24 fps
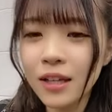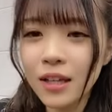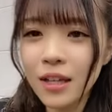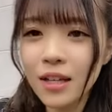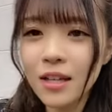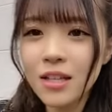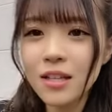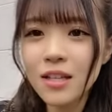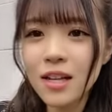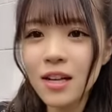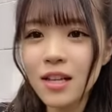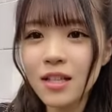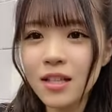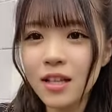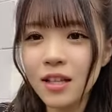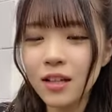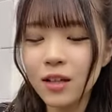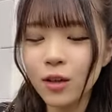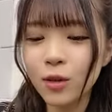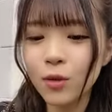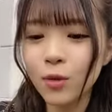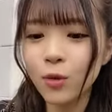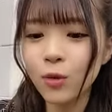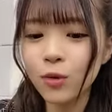一回な
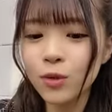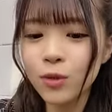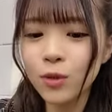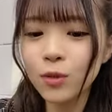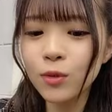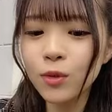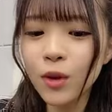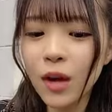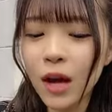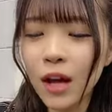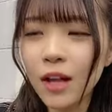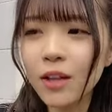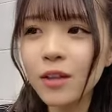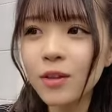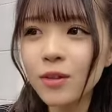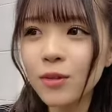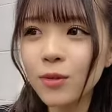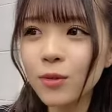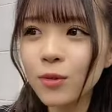んかこうその反